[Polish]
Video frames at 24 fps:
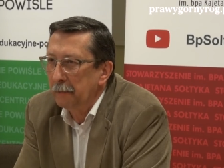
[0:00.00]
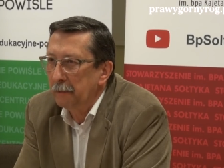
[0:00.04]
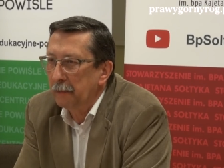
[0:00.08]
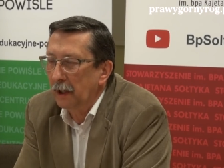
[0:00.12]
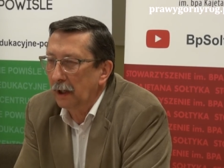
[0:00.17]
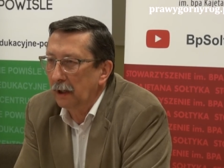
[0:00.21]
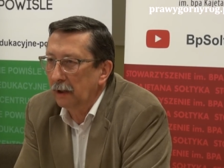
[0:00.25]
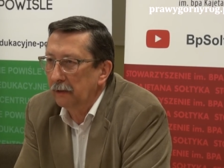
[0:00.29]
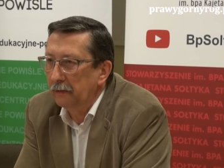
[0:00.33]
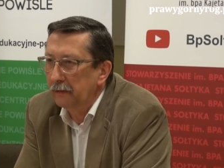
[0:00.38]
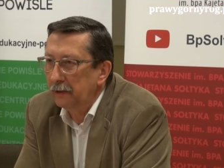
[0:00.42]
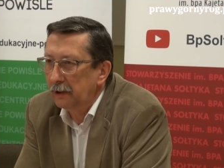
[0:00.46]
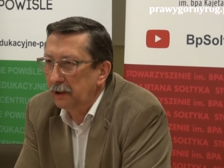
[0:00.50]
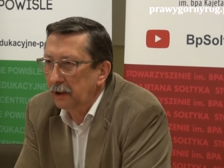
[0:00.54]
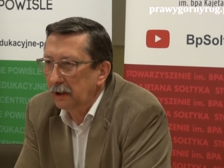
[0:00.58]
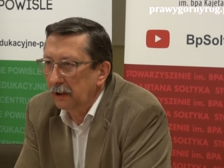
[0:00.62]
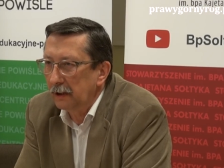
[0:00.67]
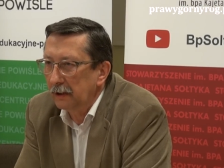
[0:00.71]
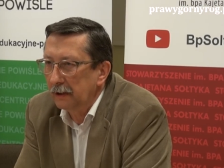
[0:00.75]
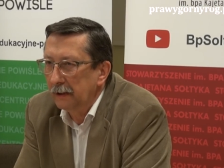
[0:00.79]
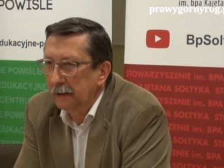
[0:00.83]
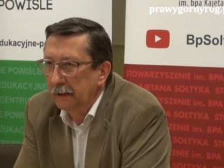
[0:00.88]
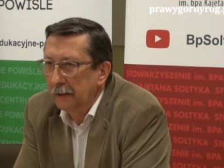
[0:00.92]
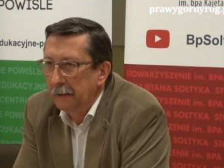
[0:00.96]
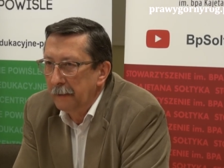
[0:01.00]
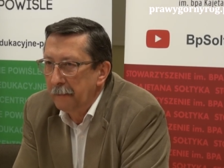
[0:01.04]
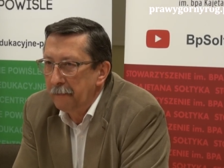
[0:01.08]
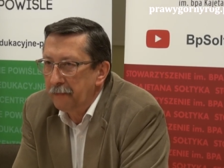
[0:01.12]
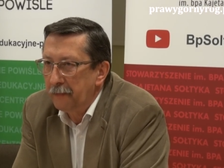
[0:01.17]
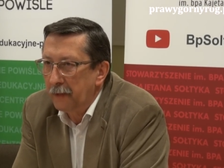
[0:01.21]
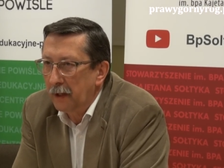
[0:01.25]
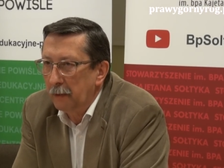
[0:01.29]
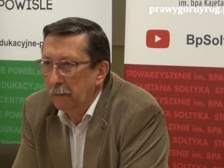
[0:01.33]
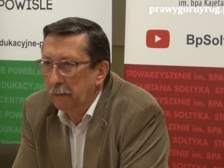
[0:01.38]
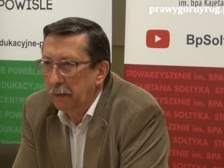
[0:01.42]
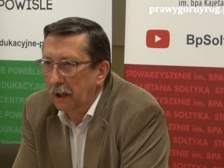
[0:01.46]
Mianowicie
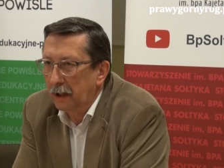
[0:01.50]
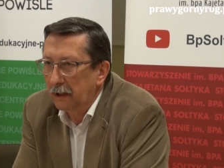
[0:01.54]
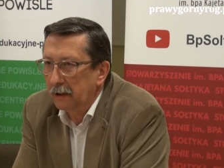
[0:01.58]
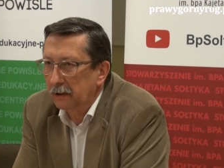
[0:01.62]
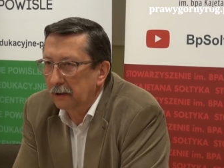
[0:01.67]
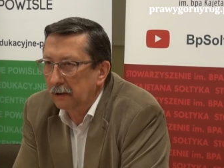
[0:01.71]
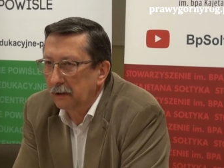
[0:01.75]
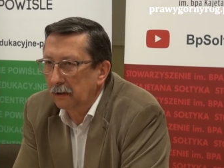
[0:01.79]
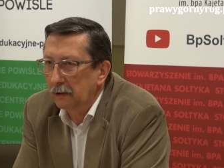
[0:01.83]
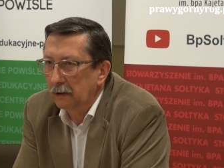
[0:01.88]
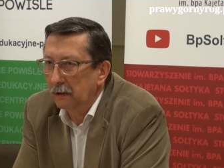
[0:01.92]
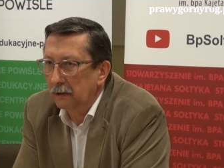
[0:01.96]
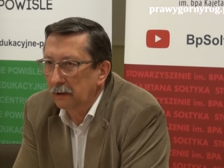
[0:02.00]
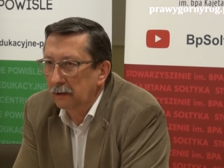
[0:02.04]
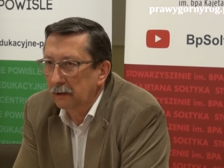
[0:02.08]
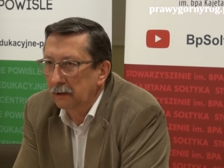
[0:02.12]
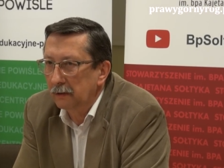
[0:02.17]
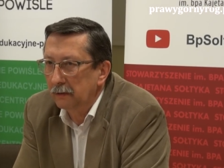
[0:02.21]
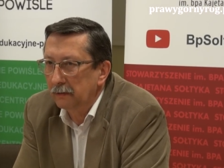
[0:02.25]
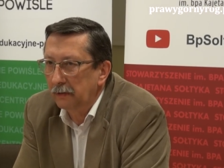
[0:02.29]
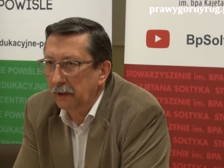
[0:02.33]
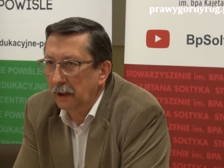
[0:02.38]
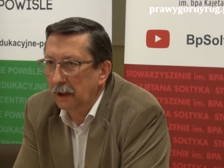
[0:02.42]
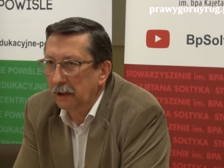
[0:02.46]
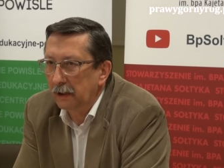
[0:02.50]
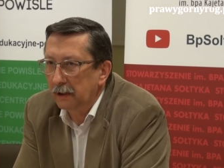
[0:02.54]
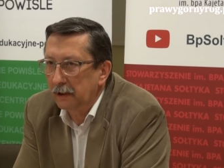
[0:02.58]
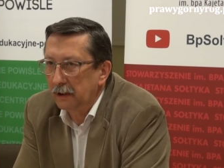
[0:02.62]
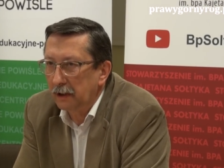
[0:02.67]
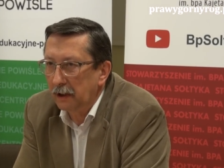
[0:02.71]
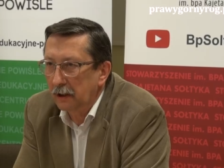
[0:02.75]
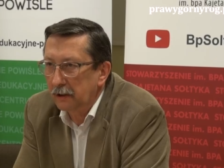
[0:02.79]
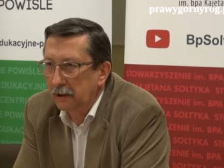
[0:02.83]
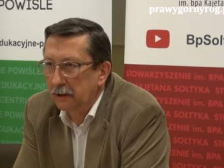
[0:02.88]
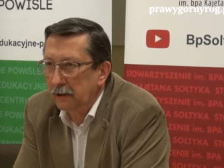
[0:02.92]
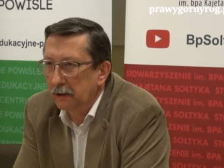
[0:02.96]
bardzo wiele
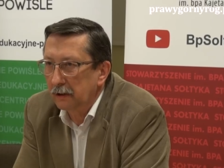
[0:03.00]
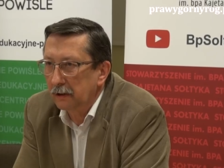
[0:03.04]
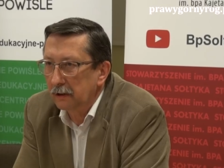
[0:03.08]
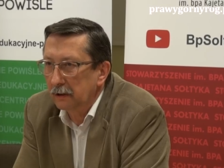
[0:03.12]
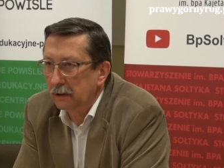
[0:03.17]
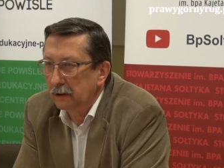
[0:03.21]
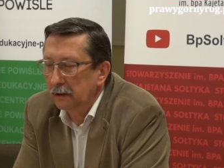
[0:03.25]
rzeczy